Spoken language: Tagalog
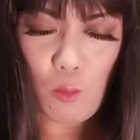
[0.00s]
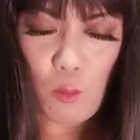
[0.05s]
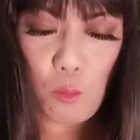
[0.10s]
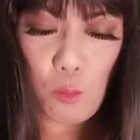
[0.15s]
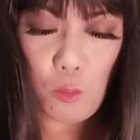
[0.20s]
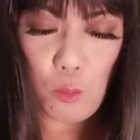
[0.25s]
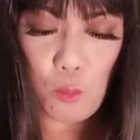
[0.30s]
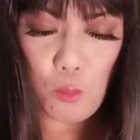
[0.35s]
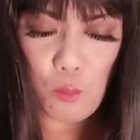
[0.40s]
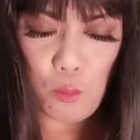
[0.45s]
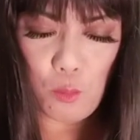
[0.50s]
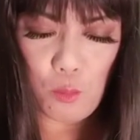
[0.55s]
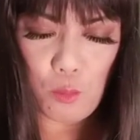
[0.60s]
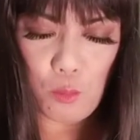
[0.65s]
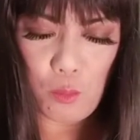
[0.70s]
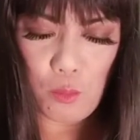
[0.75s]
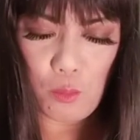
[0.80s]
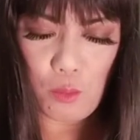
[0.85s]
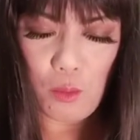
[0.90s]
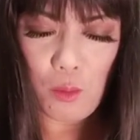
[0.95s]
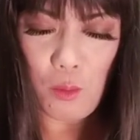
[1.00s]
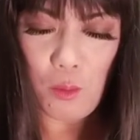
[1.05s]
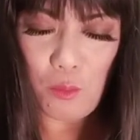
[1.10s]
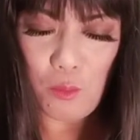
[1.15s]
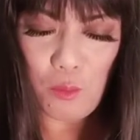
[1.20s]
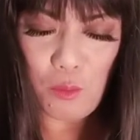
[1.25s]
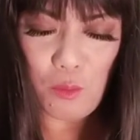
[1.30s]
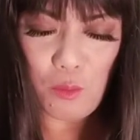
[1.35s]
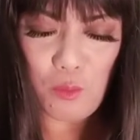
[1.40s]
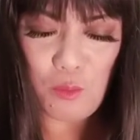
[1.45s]
Ooh.
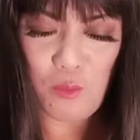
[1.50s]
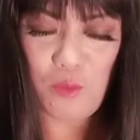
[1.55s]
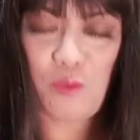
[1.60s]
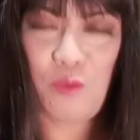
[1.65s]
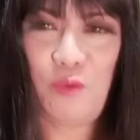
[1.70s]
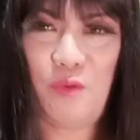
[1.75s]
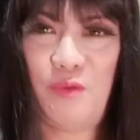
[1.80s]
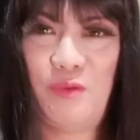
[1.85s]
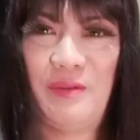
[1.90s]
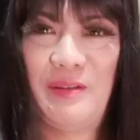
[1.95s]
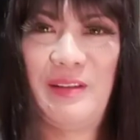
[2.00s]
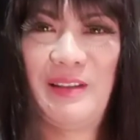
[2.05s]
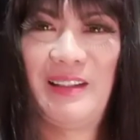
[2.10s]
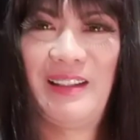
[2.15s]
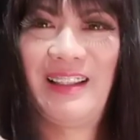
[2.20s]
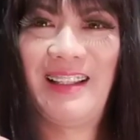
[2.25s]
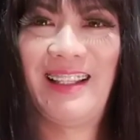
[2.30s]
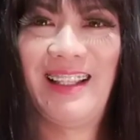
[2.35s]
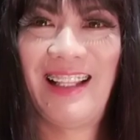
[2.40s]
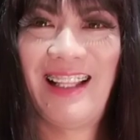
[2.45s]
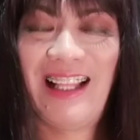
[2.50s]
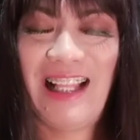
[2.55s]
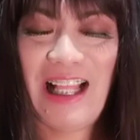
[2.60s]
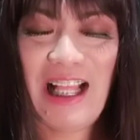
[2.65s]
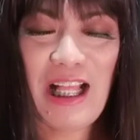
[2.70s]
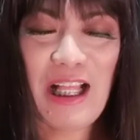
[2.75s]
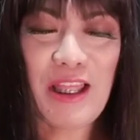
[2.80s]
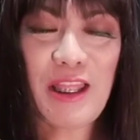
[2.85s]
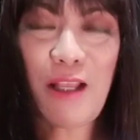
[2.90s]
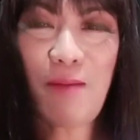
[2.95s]
oh.
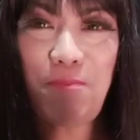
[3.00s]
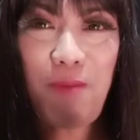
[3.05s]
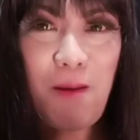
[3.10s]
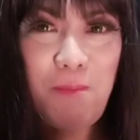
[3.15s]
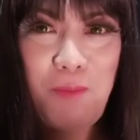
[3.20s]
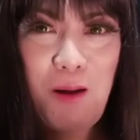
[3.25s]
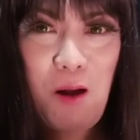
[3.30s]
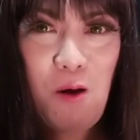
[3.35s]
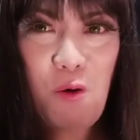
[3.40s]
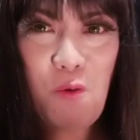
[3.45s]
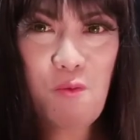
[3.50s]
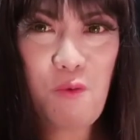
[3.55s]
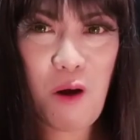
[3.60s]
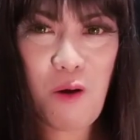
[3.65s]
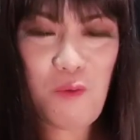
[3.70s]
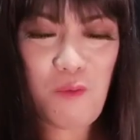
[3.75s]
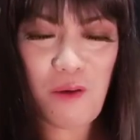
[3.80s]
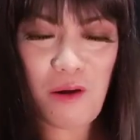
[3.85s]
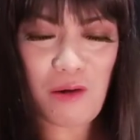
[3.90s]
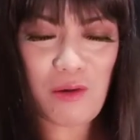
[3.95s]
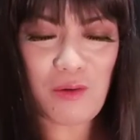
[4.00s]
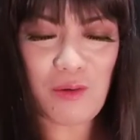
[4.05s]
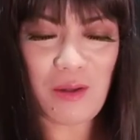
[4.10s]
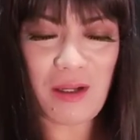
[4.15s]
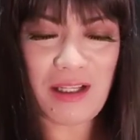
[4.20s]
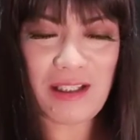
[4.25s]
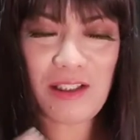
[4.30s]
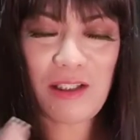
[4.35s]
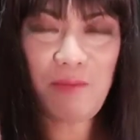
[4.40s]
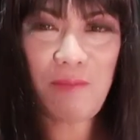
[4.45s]
Napapauwaw ako
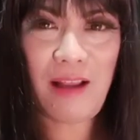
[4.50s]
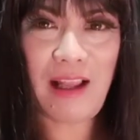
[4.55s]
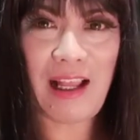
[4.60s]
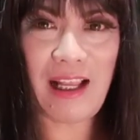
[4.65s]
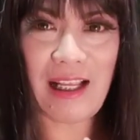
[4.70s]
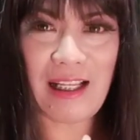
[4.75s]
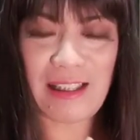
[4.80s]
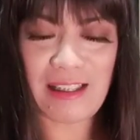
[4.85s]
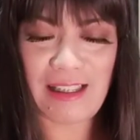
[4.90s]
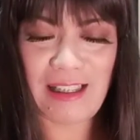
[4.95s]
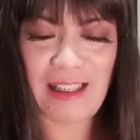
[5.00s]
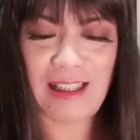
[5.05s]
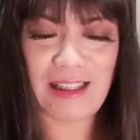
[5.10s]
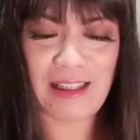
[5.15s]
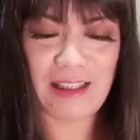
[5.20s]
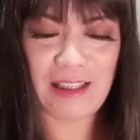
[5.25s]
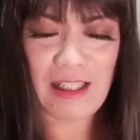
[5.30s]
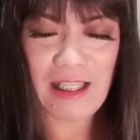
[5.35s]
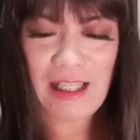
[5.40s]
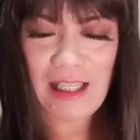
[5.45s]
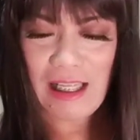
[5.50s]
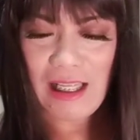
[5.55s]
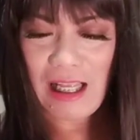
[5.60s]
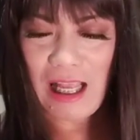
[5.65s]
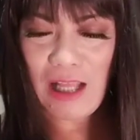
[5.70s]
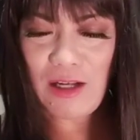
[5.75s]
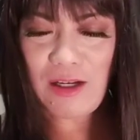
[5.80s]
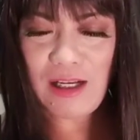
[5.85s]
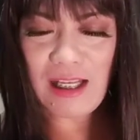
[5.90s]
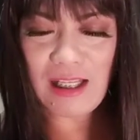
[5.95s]
kasi mga kasis,
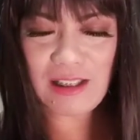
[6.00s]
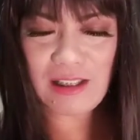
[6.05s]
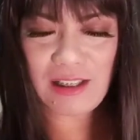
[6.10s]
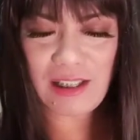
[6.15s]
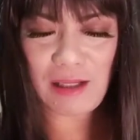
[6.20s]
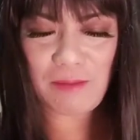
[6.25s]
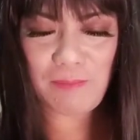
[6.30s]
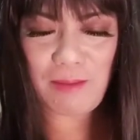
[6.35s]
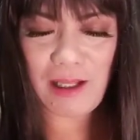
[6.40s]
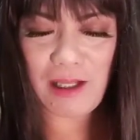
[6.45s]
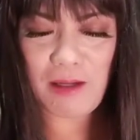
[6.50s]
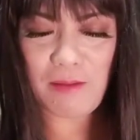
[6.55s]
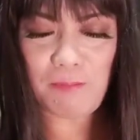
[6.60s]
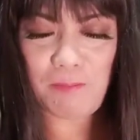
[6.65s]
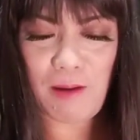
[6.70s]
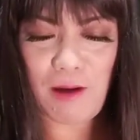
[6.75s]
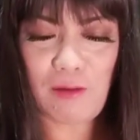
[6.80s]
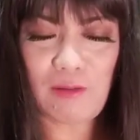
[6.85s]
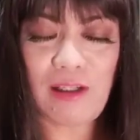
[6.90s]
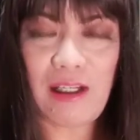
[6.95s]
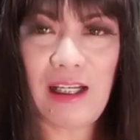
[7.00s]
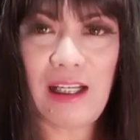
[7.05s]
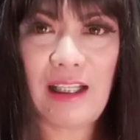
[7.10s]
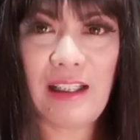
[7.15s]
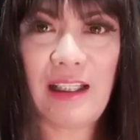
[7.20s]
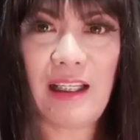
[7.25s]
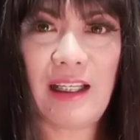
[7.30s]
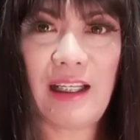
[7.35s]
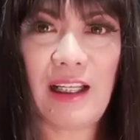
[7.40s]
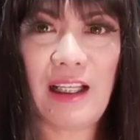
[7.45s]
ano lang siya, parang powder
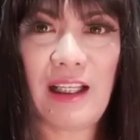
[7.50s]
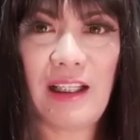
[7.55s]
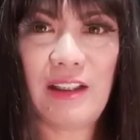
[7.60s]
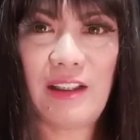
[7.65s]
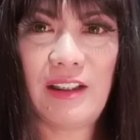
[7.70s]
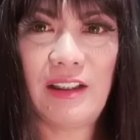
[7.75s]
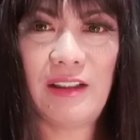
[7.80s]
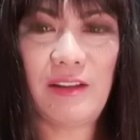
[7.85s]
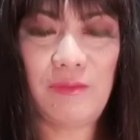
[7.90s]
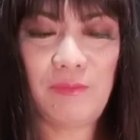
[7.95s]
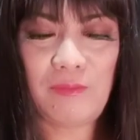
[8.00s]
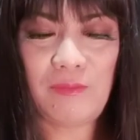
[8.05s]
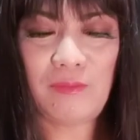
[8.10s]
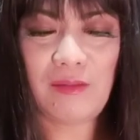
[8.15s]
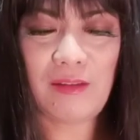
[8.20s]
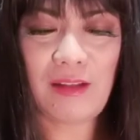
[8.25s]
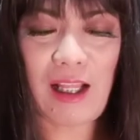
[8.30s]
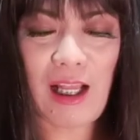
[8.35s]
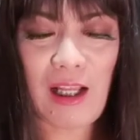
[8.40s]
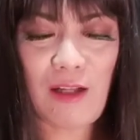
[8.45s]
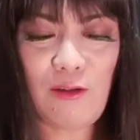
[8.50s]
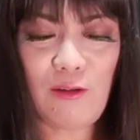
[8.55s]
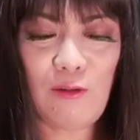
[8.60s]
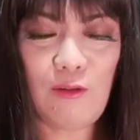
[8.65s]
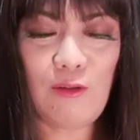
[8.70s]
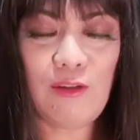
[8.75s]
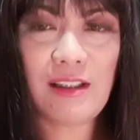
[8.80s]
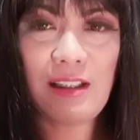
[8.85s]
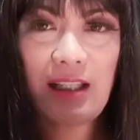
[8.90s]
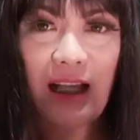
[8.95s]
lang na nag, ano
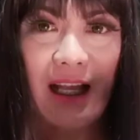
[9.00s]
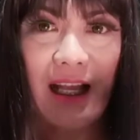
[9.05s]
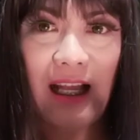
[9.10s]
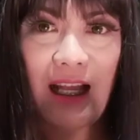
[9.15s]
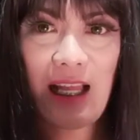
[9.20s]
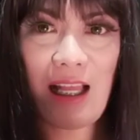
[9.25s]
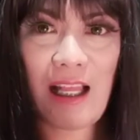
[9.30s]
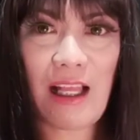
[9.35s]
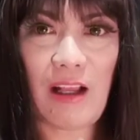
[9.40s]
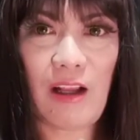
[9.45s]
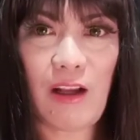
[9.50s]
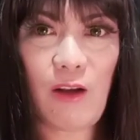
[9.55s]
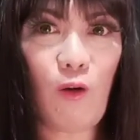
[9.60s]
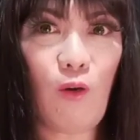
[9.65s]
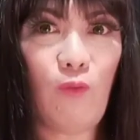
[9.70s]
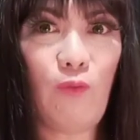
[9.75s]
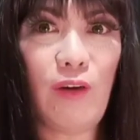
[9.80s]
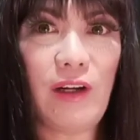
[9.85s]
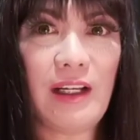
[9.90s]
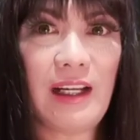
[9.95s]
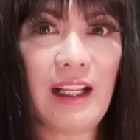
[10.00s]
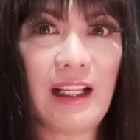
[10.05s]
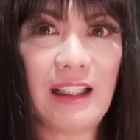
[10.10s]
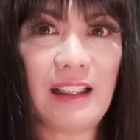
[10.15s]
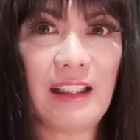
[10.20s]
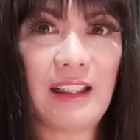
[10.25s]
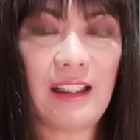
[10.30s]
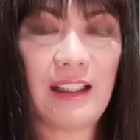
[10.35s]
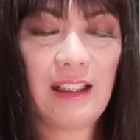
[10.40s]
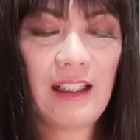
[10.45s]
dun sa cover
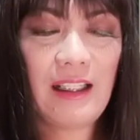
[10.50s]
ng